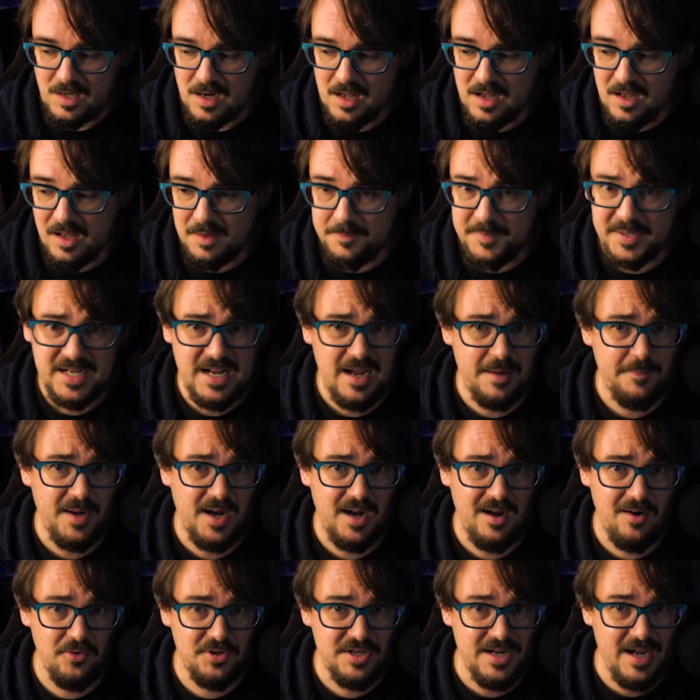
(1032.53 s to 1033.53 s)
äh, mit
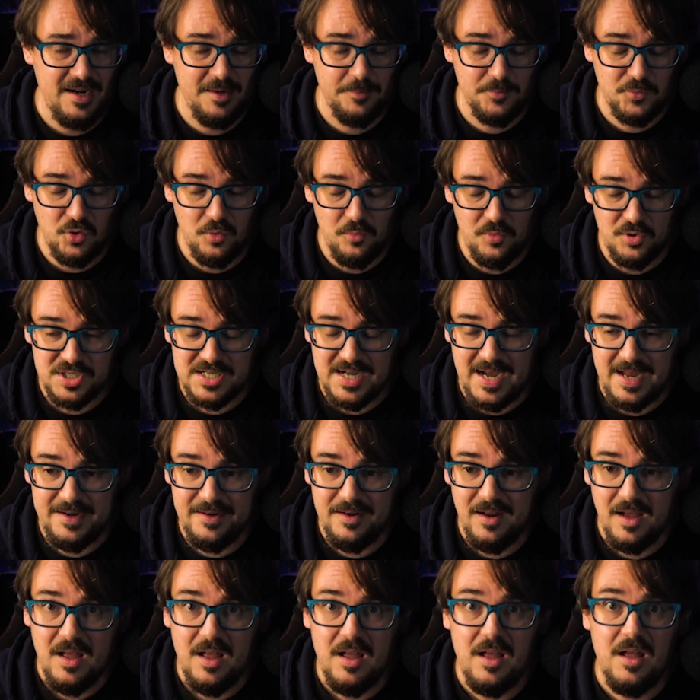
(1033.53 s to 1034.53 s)
Kamera und allem drum und
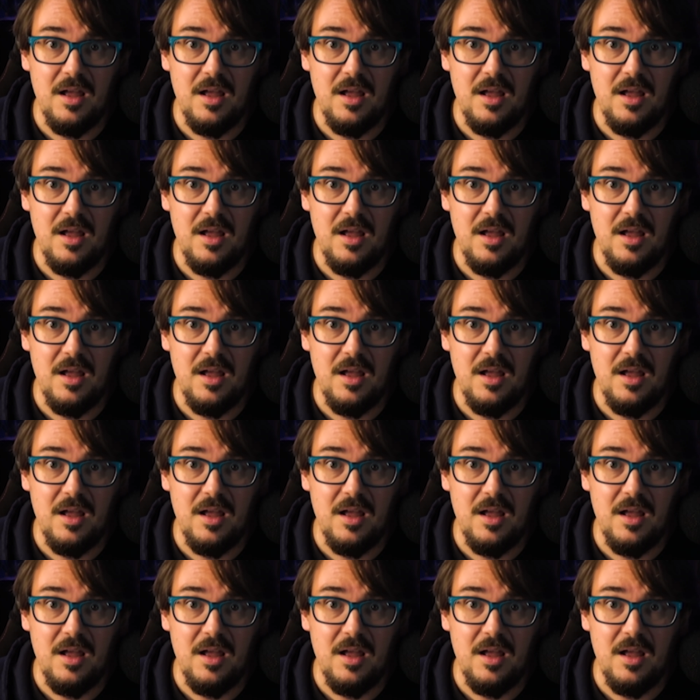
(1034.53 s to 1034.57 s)
dran.